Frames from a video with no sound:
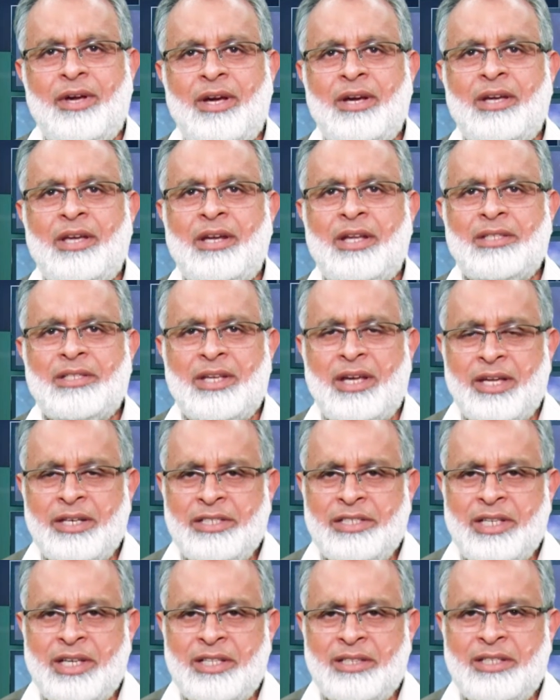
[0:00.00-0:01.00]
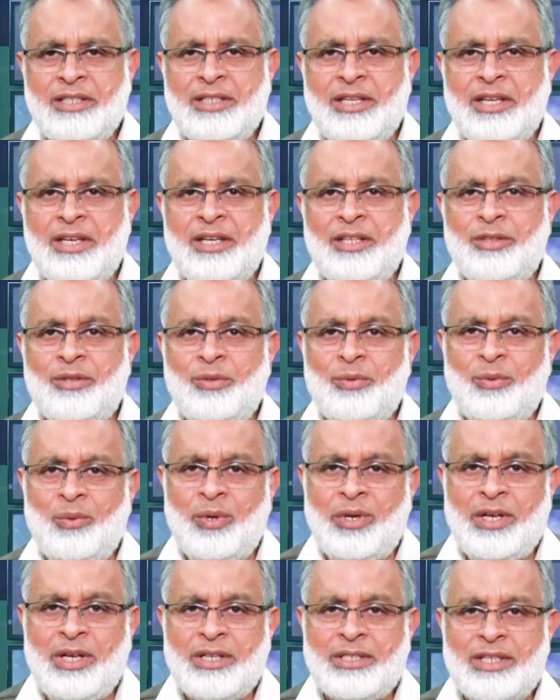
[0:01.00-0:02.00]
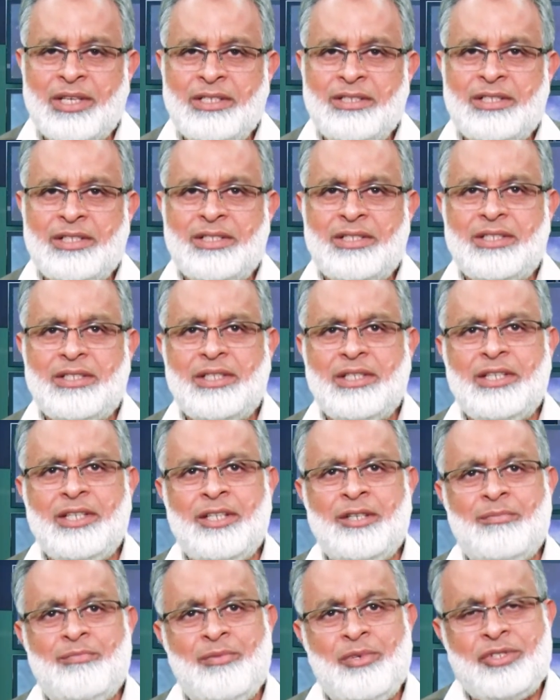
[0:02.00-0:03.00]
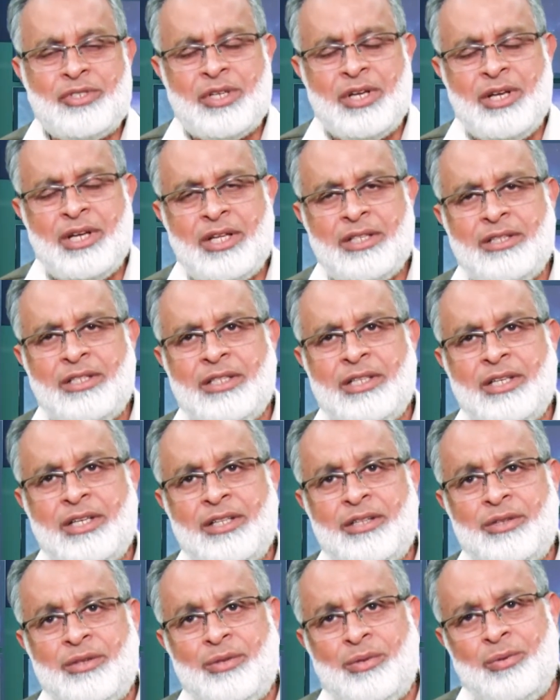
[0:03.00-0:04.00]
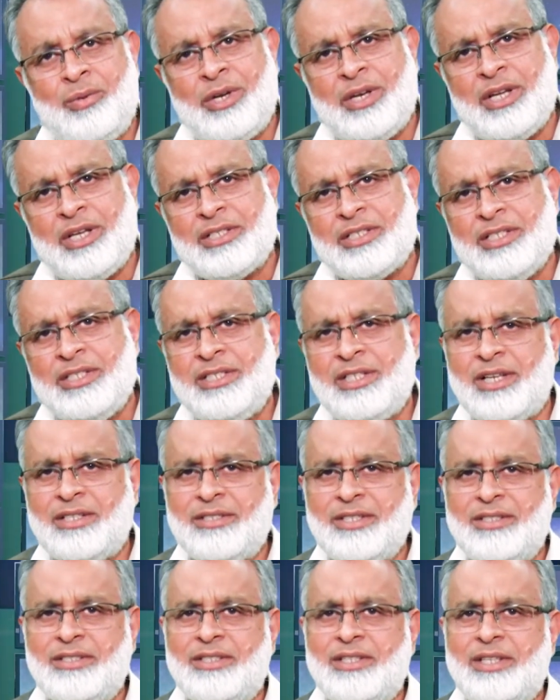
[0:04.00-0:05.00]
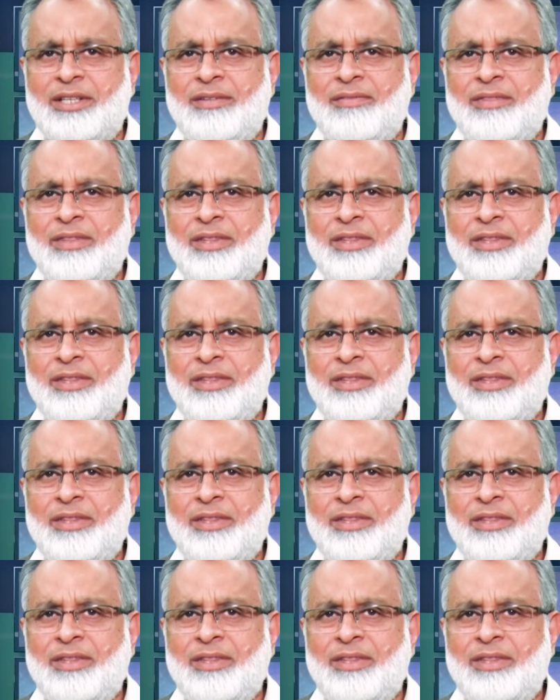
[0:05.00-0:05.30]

अगर आसानी आती है तो अल्लाह के इज़न से मुश्किल आती है तो अल्लाह की इजाज़त से